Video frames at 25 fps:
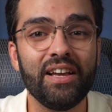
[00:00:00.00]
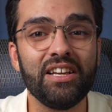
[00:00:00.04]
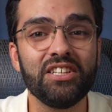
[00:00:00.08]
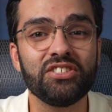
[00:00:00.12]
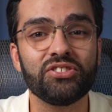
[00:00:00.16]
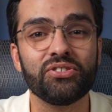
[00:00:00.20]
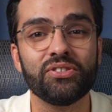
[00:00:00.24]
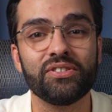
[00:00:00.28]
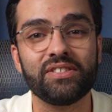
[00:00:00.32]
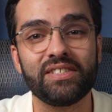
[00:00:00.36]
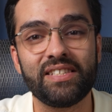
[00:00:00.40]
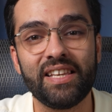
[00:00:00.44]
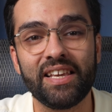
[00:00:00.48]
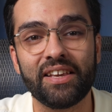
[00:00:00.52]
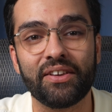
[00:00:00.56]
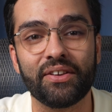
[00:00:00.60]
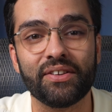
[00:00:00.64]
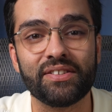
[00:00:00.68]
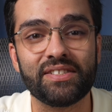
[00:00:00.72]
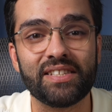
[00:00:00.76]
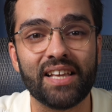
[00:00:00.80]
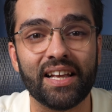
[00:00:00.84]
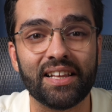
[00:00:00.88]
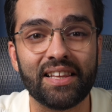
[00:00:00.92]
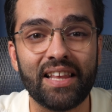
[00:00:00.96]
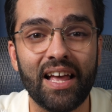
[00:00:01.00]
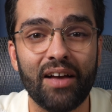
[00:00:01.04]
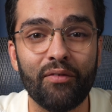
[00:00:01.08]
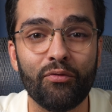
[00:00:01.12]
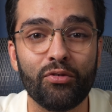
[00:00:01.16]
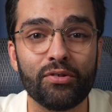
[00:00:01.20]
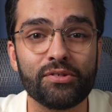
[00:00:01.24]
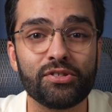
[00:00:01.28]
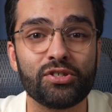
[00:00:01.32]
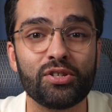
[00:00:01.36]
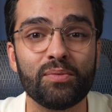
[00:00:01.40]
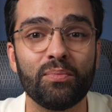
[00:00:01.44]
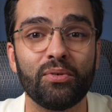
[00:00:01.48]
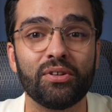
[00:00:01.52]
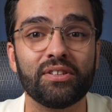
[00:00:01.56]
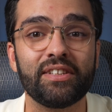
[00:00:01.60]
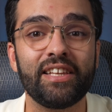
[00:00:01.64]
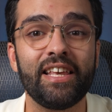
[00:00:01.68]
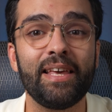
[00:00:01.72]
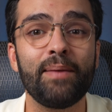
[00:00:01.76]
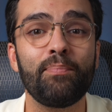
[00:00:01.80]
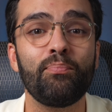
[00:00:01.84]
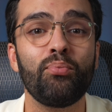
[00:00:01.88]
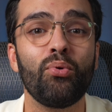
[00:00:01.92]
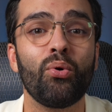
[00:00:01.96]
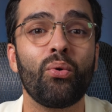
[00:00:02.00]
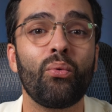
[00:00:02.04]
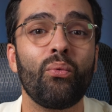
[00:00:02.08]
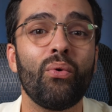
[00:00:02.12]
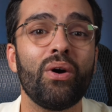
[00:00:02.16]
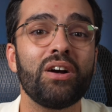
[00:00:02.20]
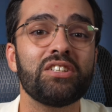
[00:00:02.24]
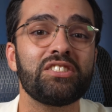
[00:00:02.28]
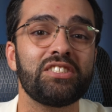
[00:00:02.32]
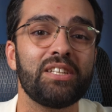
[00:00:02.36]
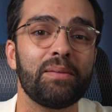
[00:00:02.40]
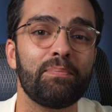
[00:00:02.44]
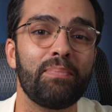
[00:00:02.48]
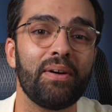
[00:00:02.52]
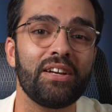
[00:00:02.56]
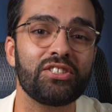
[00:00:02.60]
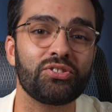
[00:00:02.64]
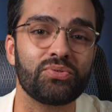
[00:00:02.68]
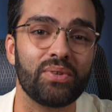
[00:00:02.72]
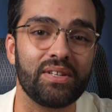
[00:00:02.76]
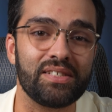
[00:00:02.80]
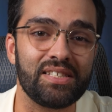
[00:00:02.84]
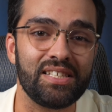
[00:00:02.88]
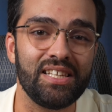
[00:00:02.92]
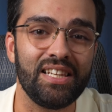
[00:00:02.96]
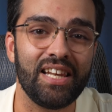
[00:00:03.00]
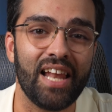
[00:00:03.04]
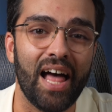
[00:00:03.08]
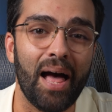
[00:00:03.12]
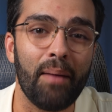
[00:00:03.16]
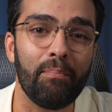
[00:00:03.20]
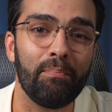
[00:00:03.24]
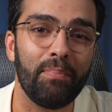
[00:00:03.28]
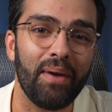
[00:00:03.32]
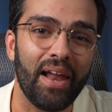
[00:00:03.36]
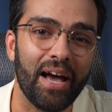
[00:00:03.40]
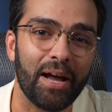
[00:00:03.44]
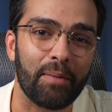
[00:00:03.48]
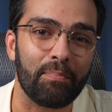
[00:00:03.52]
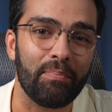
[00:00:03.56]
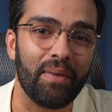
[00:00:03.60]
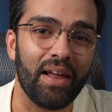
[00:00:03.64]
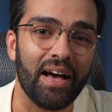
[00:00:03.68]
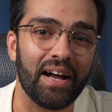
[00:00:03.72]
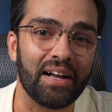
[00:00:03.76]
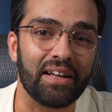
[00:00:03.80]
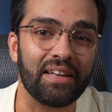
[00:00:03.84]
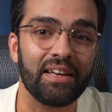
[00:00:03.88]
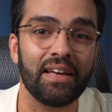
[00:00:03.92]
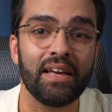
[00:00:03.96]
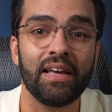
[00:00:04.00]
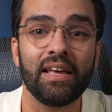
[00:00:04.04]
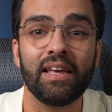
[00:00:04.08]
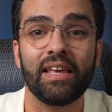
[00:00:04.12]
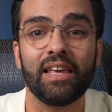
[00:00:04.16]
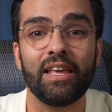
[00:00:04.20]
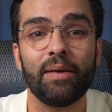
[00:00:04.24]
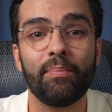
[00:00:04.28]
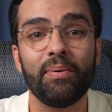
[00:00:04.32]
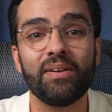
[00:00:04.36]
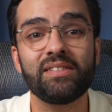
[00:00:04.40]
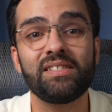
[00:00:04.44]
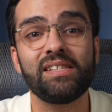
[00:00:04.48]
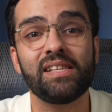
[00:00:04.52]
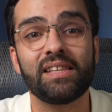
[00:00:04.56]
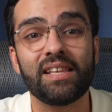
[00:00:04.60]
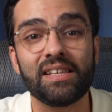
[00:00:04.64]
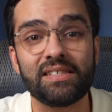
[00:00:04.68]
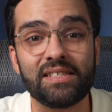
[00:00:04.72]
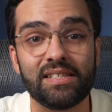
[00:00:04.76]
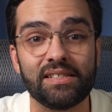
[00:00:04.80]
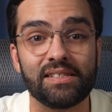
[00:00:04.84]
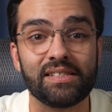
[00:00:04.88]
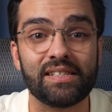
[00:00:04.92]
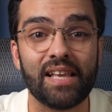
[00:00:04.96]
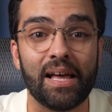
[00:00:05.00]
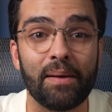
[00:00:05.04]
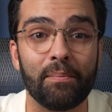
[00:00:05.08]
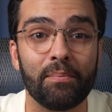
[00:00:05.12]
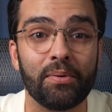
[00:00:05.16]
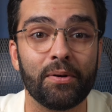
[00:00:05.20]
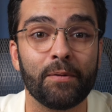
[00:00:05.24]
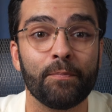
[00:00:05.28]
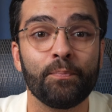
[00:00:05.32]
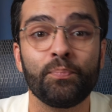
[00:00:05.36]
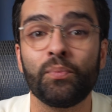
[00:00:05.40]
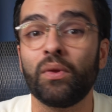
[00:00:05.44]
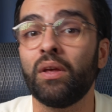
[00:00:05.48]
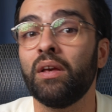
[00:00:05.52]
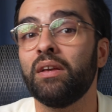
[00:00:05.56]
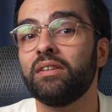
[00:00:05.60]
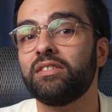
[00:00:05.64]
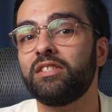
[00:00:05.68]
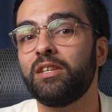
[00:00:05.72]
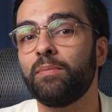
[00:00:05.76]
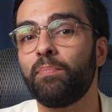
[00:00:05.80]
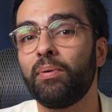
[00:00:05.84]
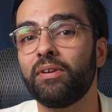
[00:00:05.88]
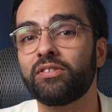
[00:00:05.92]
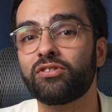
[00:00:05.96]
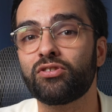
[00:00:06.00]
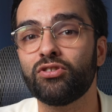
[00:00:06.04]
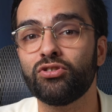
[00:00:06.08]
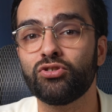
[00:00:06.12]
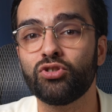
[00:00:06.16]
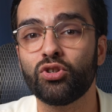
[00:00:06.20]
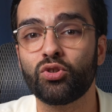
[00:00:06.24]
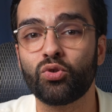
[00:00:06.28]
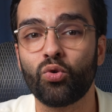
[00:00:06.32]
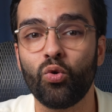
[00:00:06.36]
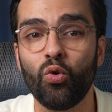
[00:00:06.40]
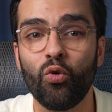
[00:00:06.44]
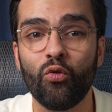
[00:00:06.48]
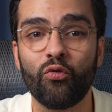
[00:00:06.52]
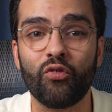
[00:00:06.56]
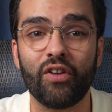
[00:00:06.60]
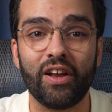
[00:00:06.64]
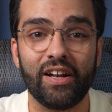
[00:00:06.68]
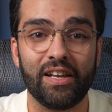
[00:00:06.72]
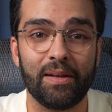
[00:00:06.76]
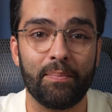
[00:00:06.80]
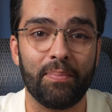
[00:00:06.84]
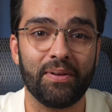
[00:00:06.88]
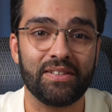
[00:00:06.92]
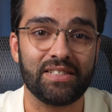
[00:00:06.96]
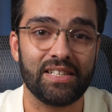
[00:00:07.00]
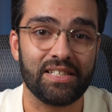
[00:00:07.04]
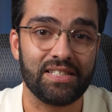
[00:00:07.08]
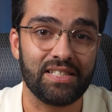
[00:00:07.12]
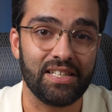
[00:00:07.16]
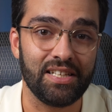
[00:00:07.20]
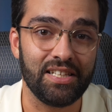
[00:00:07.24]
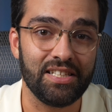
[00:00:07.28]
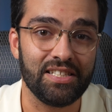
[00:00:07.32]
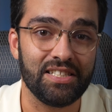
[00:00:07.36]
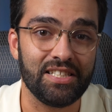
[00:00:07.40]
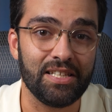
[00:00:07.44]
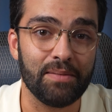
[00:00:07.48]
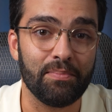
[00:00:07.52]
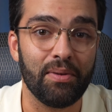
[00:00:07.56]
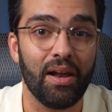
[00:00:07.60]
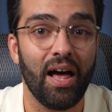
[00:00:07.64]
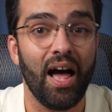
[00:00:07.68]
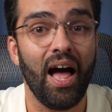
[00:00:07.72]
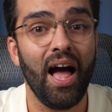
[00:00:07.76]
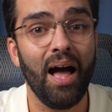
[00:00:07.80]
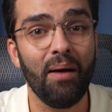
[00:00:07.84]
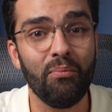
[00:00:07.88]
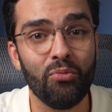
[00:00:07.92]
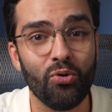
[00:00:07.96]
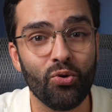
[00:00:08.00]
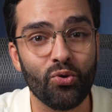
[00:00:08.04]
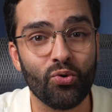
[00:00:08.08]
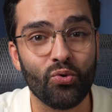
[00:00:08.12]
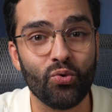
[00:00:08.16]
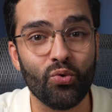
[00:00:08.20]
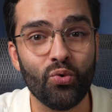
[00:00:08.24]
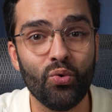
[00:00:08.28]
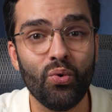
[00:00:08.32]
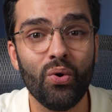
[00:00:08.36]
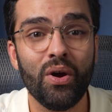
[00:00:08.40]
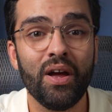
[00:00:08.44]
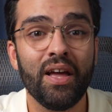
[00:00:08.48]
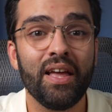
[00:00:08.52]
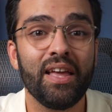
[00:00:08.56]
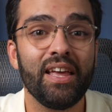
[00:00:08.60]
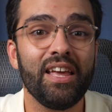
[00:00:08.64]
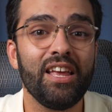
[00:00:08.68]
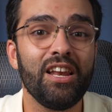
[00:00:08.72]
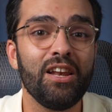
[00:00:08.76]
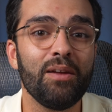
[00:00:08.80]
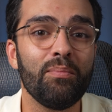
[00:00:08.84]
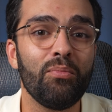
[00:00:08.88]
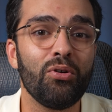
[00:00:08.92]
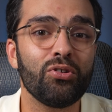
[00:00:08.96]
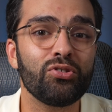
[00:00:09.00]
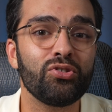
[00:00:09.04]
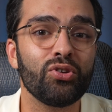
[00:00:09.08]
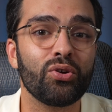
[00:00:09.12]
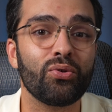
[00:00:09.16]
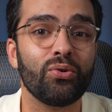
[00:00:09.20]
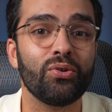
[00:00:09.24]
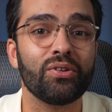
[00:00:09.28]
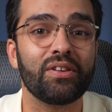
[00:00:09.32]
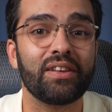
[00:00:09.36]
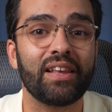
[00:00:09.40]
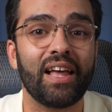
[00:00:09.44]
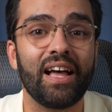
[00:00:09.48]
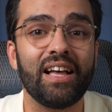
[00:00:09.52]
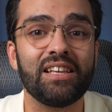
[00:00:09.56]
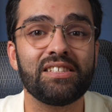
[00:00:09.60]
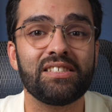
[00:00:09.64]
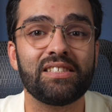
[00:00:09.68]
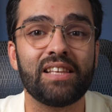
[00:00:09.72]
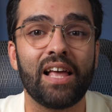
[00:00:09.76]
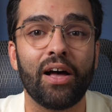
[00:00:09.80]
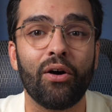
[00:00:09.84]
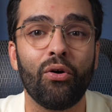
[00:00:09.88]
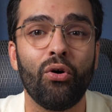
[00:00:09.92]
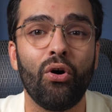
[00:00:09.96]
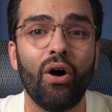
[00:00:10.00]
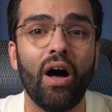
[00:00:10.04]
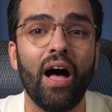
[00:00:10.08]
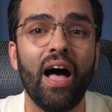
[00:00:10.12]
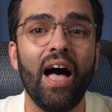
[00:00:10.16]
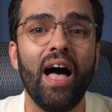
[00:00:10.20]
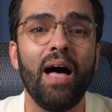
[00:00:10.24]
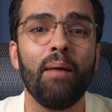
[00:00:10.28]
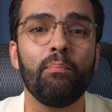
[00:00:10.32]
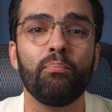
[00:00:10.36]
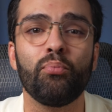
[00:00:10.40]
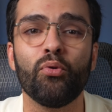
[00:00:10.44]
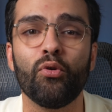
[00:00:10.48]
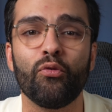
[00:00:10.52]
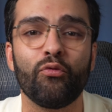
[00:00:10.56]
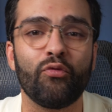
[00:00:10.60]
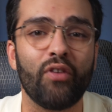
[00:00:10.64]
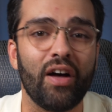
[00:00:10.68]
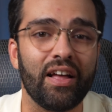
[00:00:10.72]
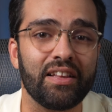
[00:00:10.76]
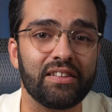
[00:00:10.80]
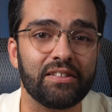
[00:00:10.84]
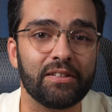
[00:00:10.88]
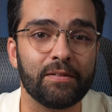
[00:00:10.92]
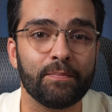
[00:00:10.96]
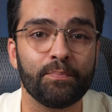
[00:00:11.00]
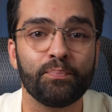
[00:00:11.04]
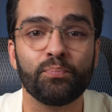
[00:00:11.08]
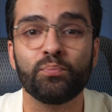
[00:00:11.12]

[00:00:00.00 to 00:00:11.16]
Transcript: et je sais que certains vont se demander pourquoi je n'ai pas choisi la Black Black. Et eh bien, ben c'est assez simple. C'est parce que je trouve qu'elle n'est pas assez lisible à mon goût et le manque de contraste la rend un peu fade.